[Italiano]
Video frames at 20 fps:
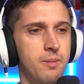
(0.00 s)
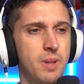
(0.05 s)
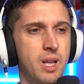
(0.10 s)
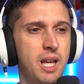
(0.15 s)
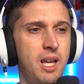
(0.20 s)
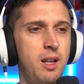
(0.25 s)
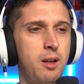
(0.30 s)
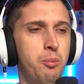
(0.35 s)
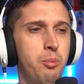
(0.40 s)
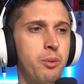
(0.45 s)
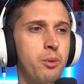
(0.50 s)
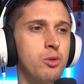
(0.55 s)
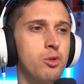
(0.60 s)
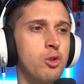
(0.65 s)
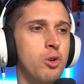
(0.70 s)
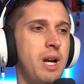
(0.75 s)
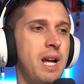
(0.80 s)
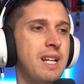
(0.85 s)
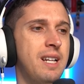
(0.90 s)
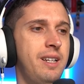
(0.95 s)
Il
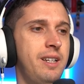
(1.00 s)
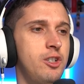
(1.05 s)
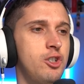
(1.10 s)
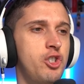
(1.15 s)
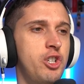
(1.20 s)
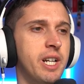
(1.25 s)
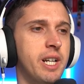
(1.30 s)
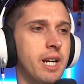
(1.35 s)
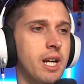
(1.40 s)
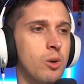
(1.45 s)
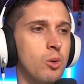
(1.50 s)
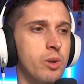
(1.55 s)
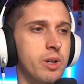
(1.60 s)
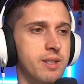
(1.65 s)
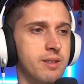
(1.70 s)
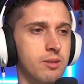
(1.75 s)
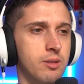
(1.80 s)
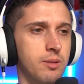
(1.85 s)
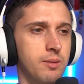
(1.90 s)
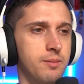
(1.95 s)
punto è all'incirca
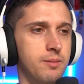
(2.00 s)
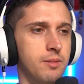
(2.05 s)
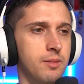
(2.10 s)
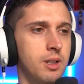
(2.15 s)
questo.